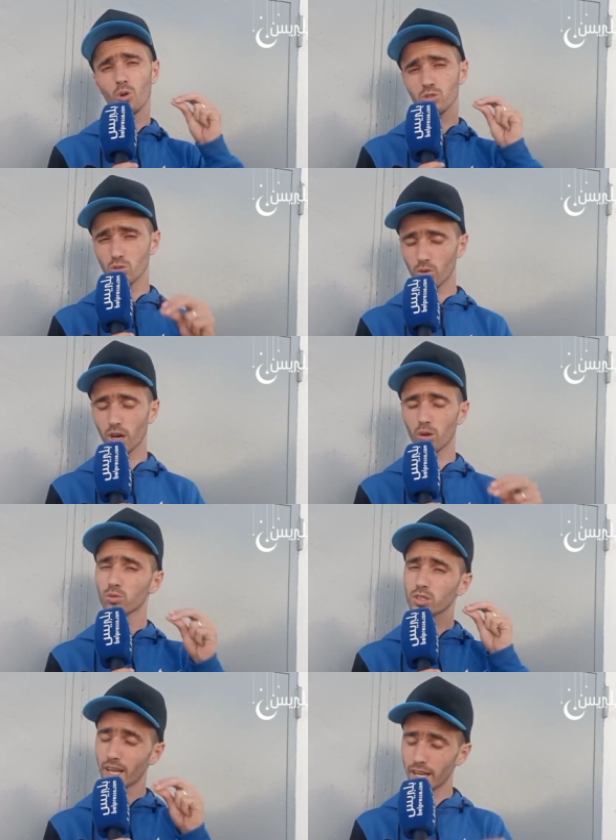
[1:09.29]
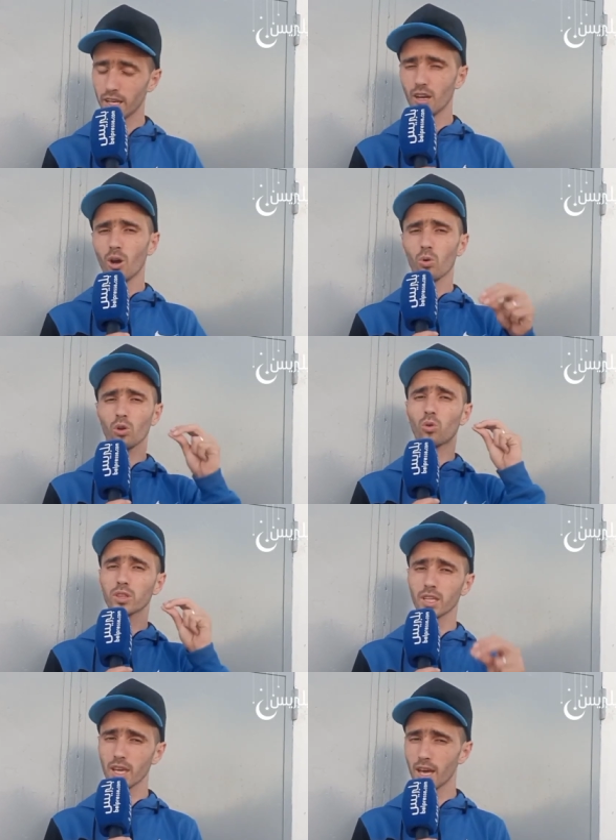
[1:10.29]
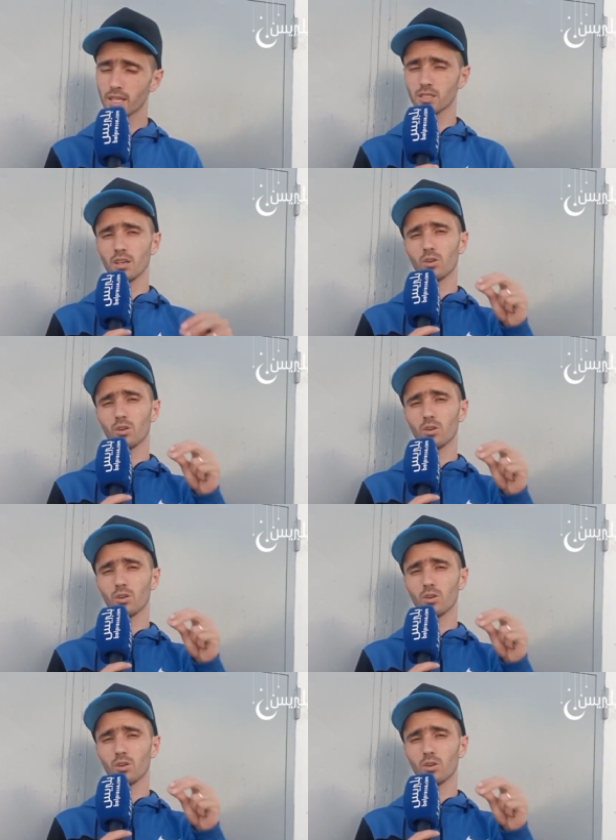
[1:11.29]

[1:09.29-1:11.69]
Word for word: والسكر والطحين والقطنيات